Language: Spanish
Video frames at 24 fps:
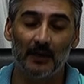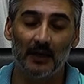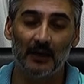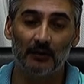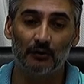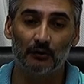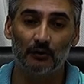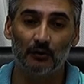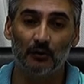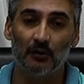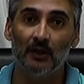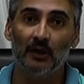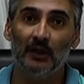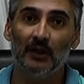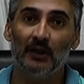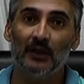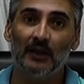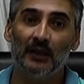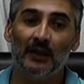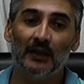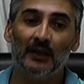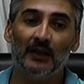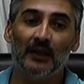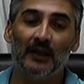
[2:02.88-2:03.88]
marzo,
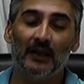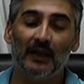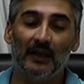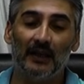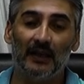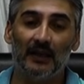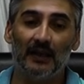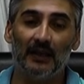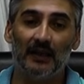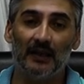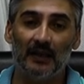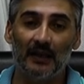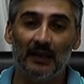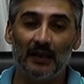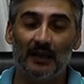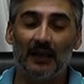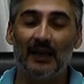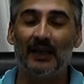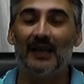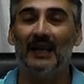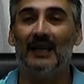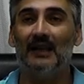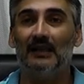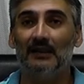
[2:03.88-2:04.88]
eh,
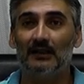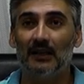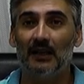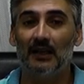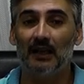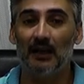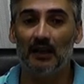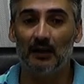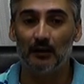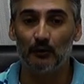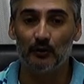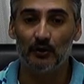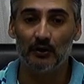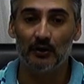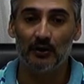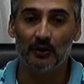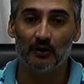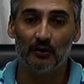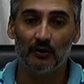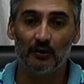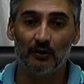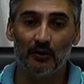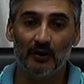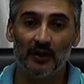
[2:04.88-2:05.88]
realizar las
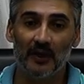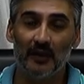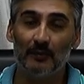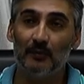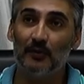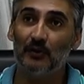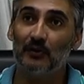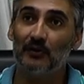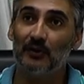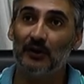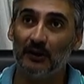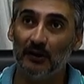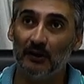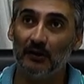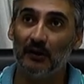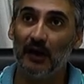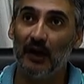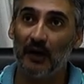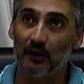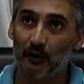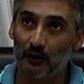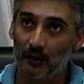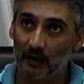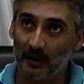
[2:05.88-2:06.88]
reuniones con los gremios y
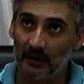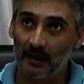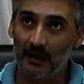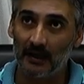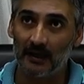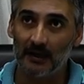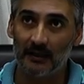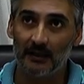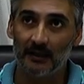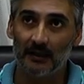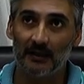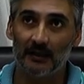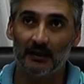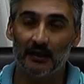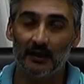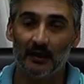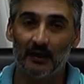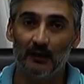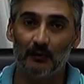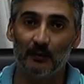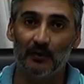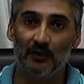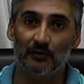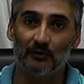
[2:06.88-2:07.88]
acordar este,
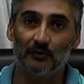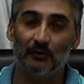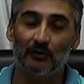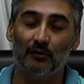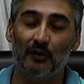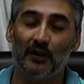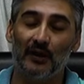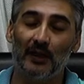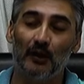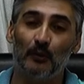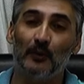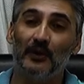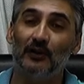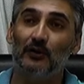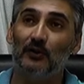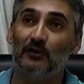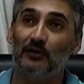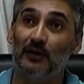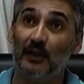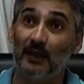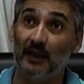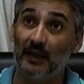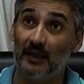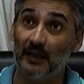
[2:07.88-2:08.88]
el, aumento,
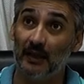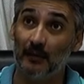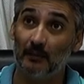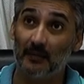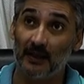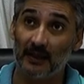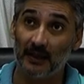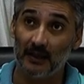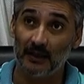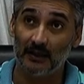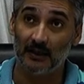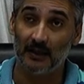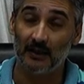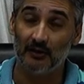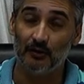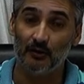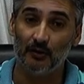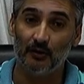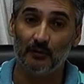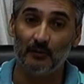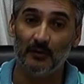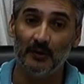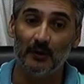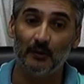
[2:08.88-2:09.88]
salarial para este
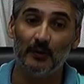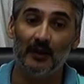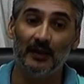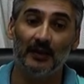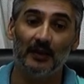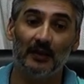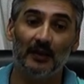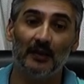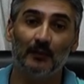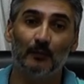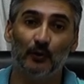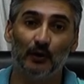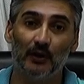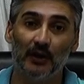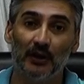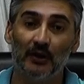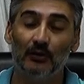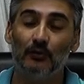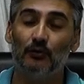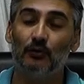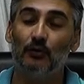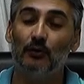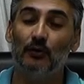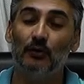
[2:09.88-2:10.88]
año 2020. Por
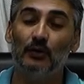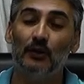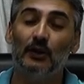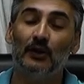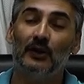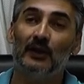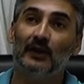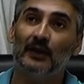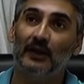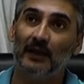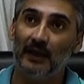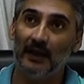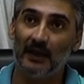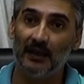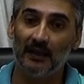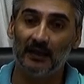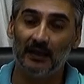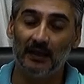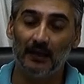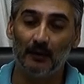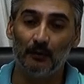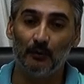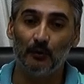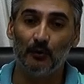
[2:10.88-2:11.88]
eso,
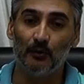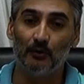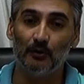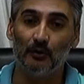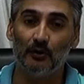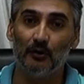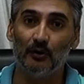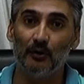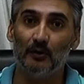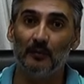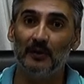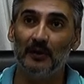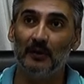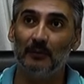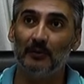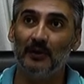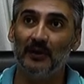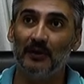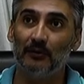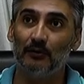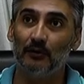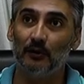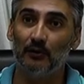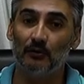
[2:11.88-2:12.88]
este bono de 2.000
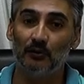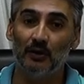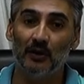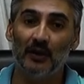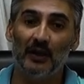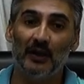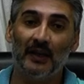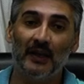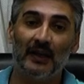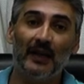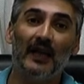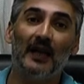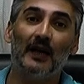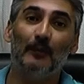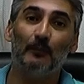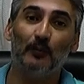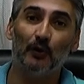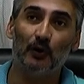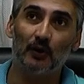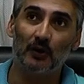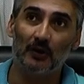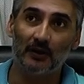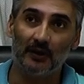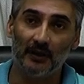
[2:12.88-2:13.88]
pesos y el
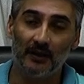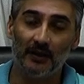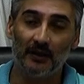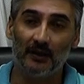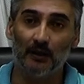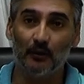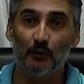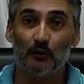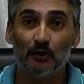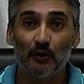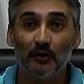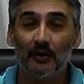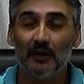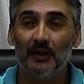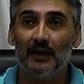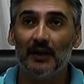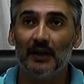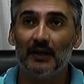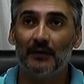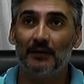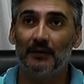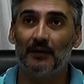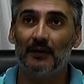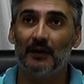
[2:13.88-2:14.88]
aporte de unos
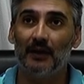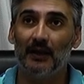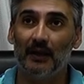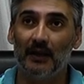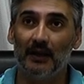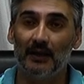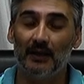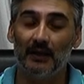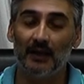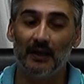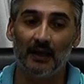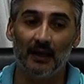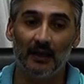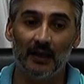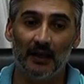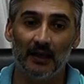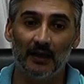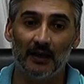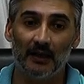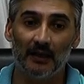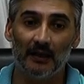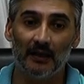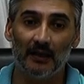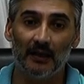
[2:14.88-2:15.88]
días
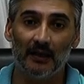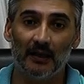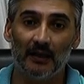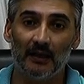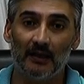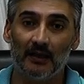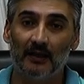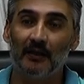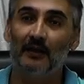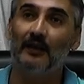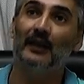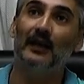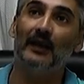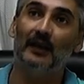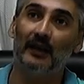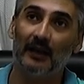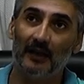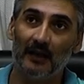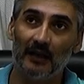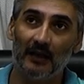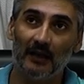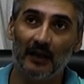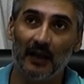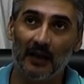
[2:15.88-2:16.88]
eh,
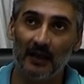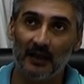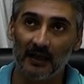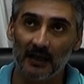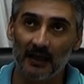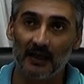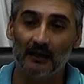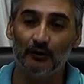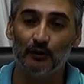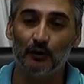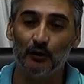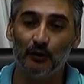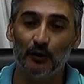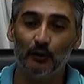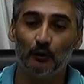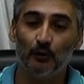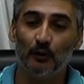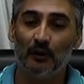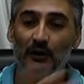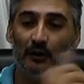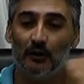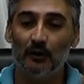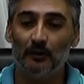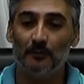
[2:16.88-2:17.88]
de adelanto del
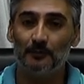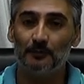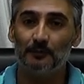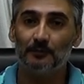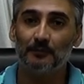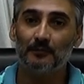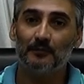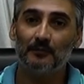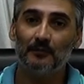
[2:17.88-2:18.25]
sueldo